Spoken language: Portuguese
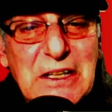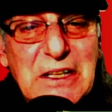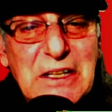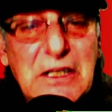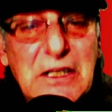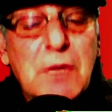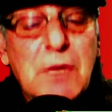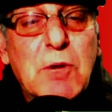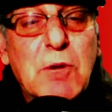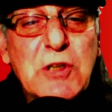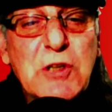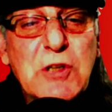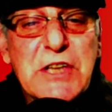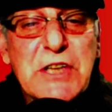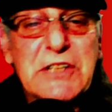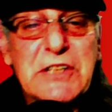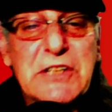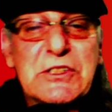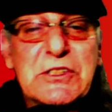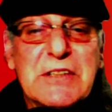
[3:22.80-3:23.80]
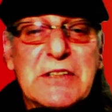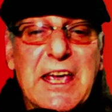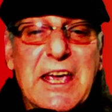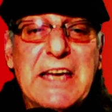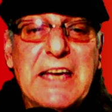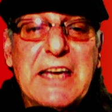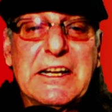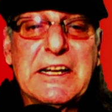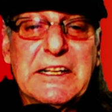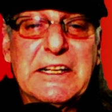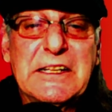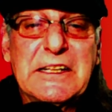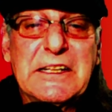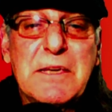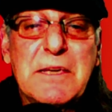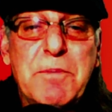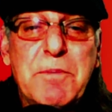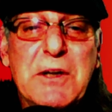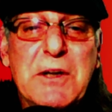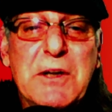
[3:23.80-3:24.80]
Bom, gente, é grana que
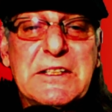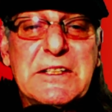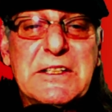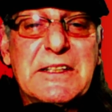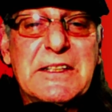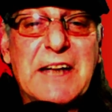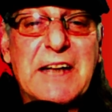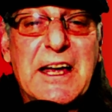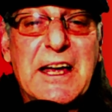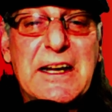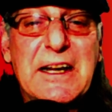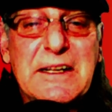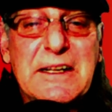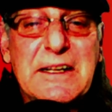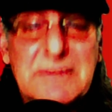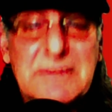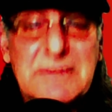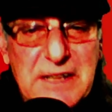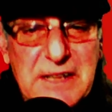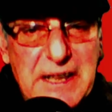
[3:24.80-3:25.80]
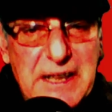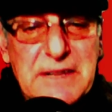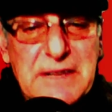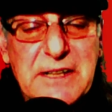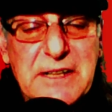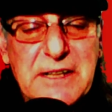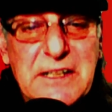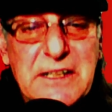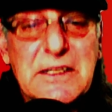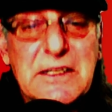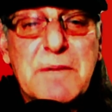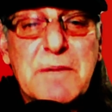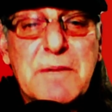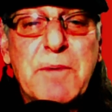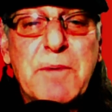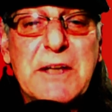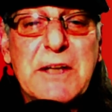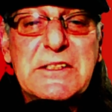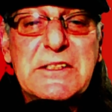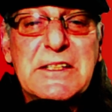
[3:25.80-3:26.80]
pode entrar, né? Grana que
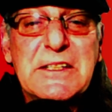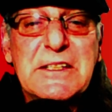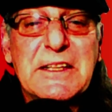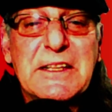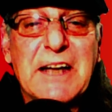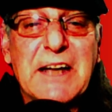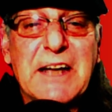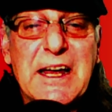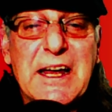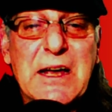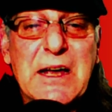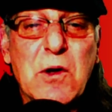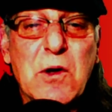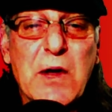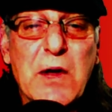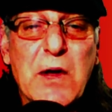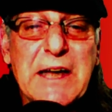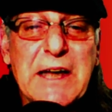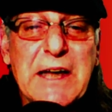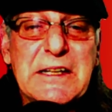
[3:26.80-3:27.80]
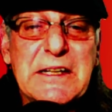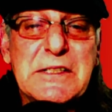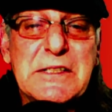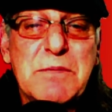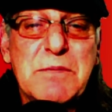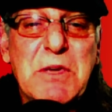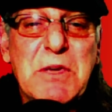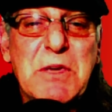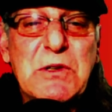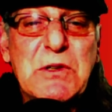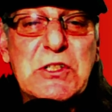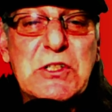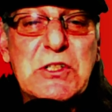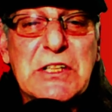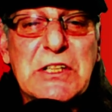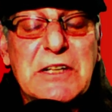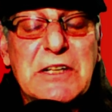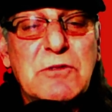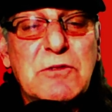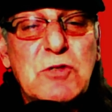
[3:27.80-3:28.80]
pode entrar agora nesse meio de
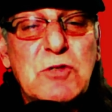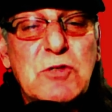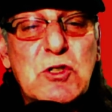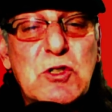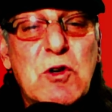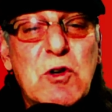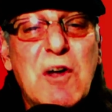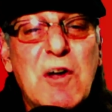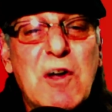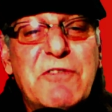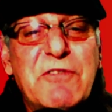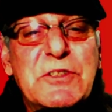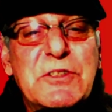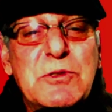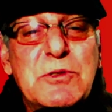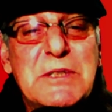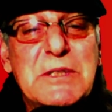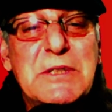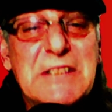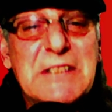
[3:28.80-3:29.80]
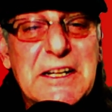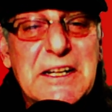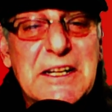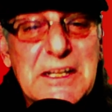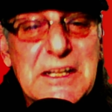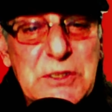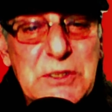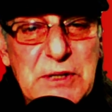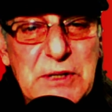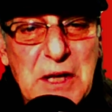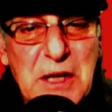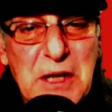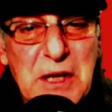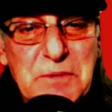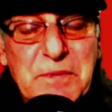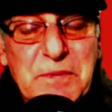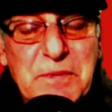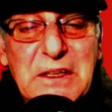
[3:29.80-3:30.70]
ano nos cofres do Internacional.